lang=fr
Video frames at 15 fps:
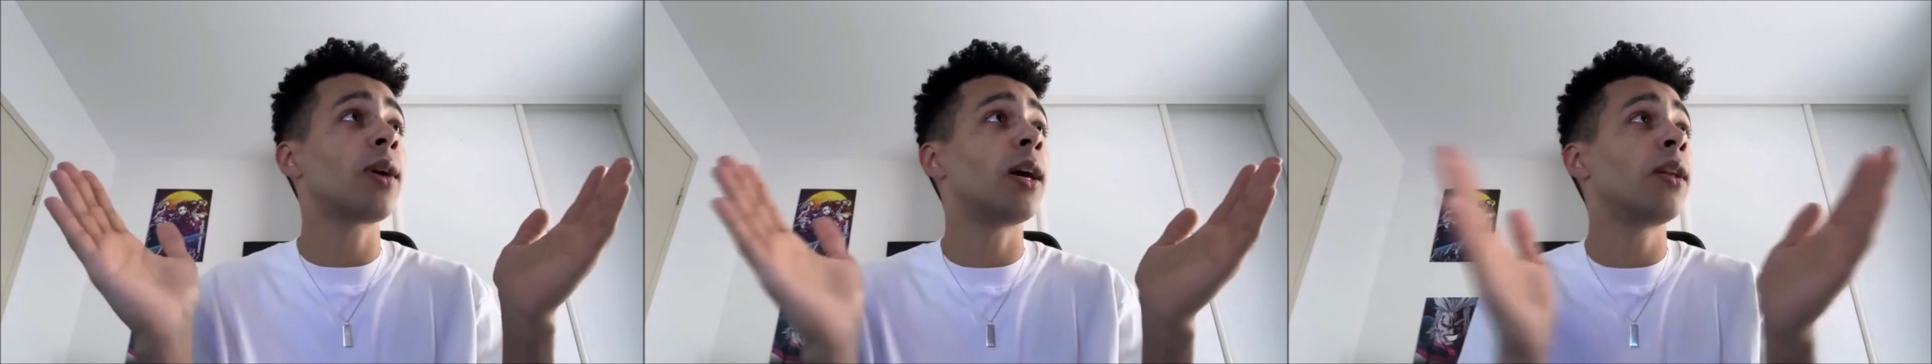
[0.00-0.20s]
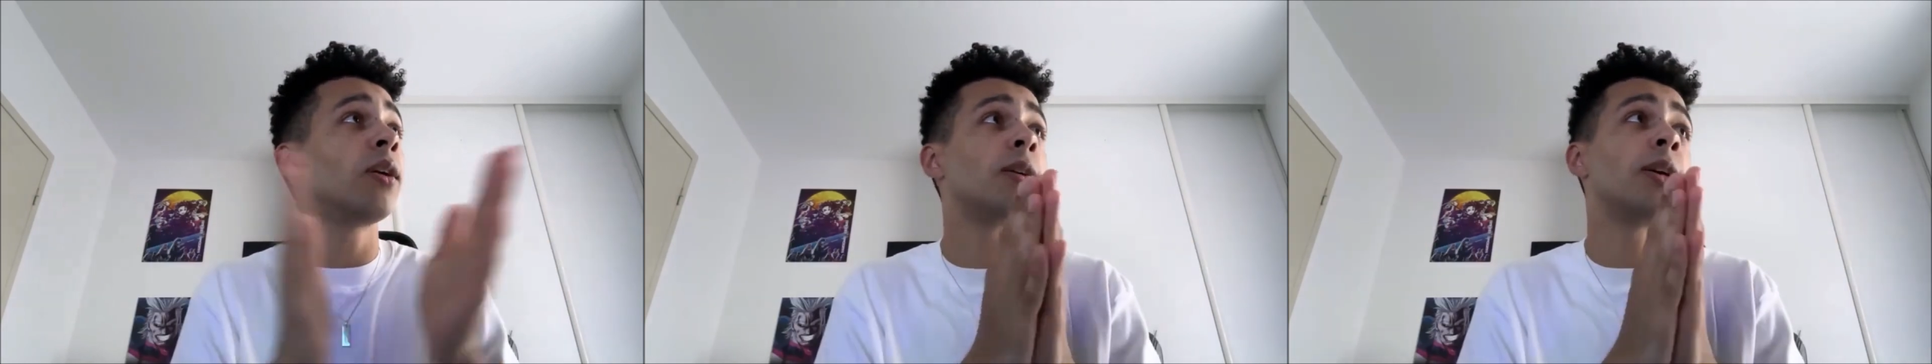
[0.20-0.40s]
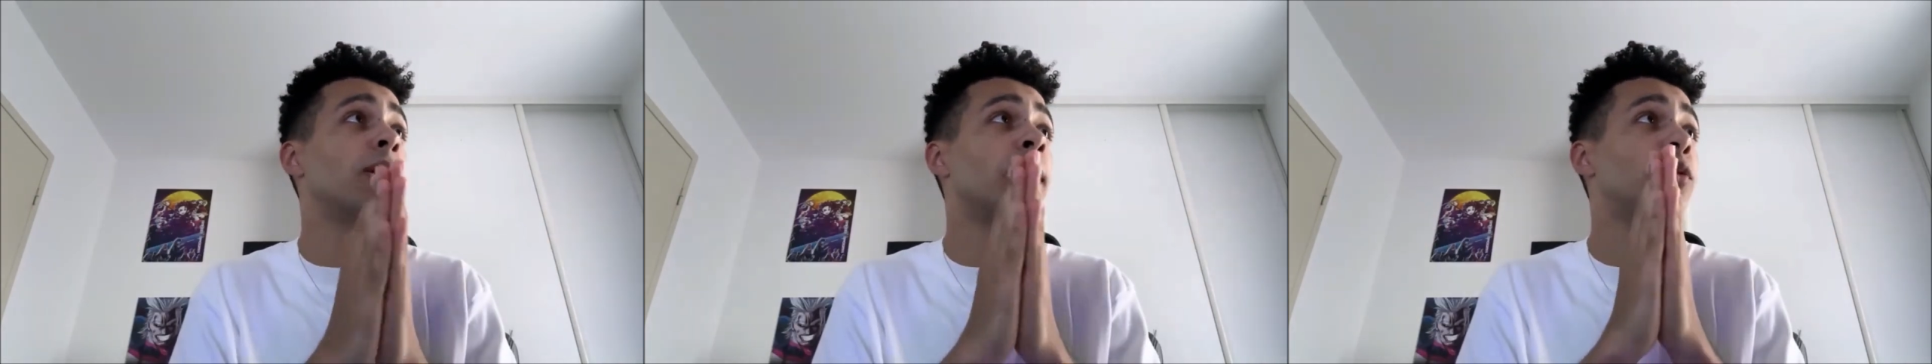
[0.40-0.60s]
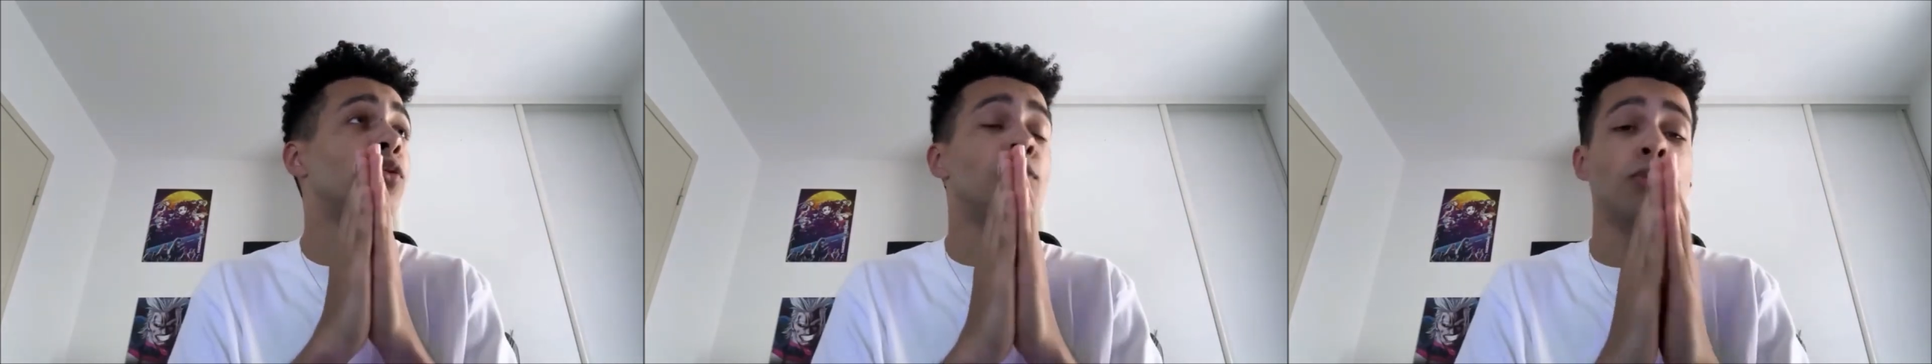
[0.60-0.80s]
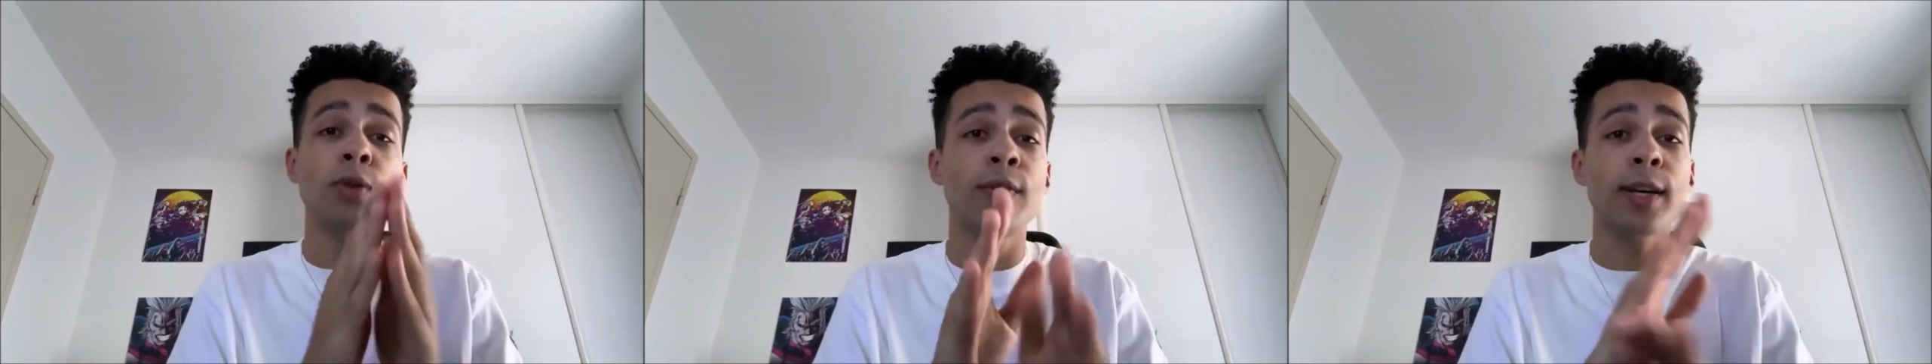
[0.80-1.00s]
elle est
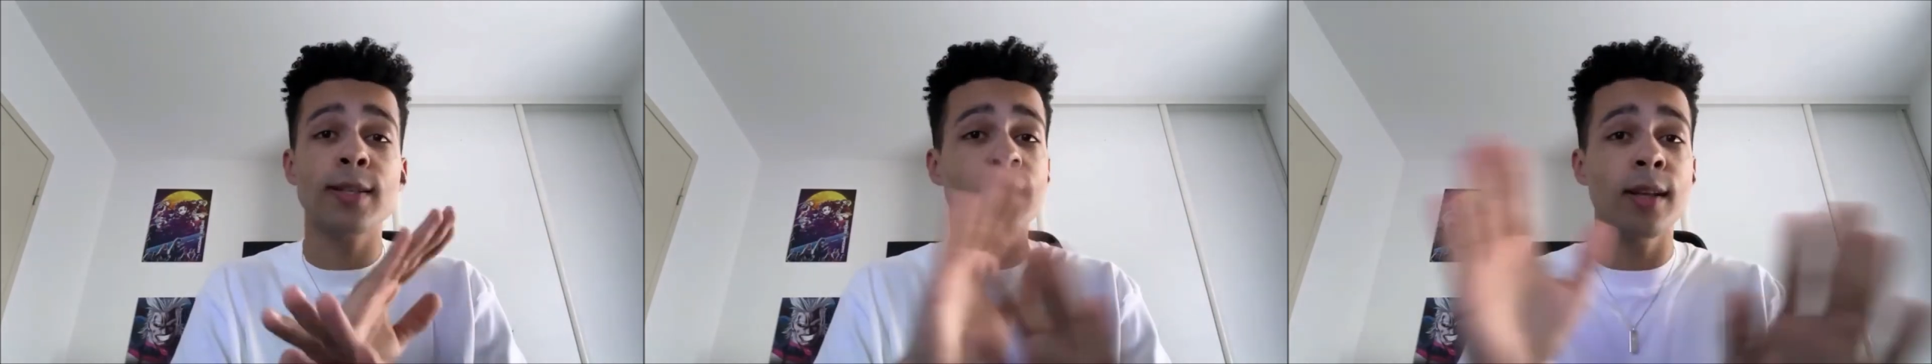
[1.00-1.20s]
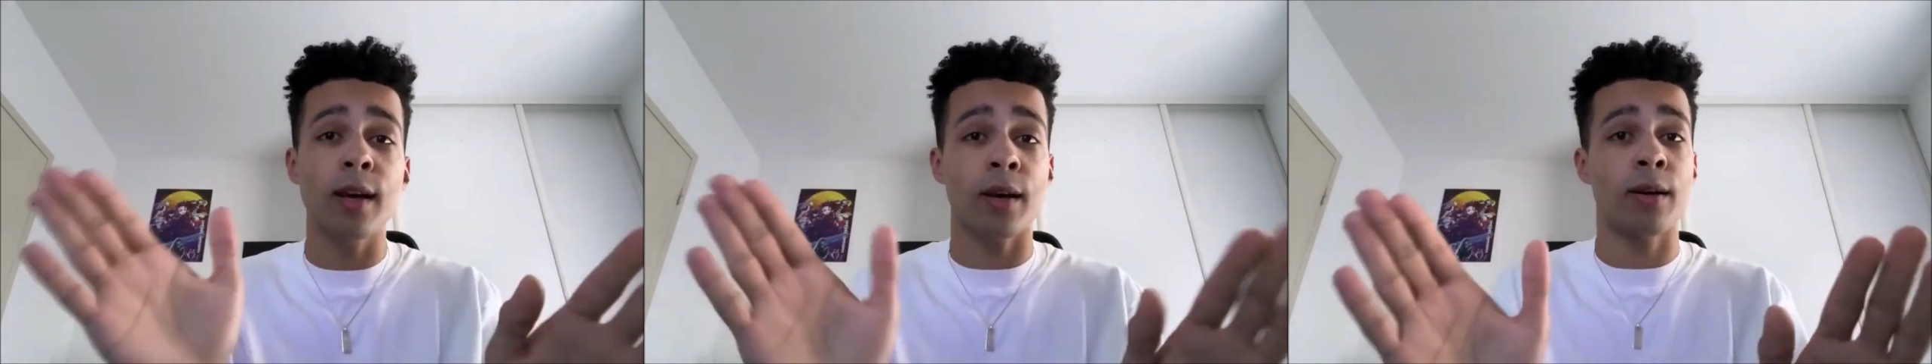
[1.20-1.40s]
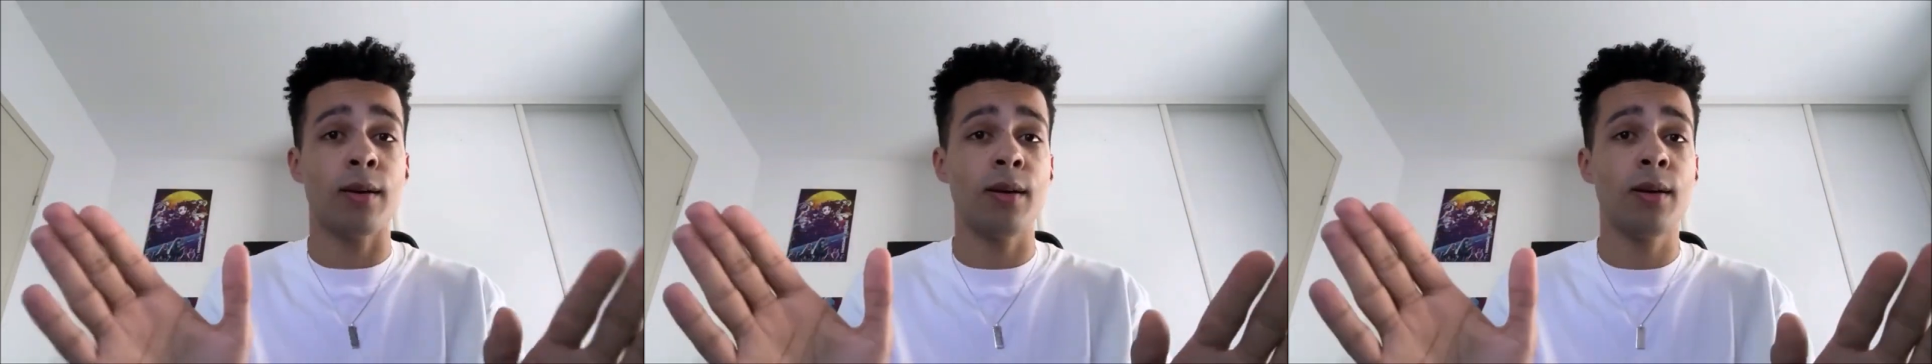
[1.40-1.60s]
études universitaires.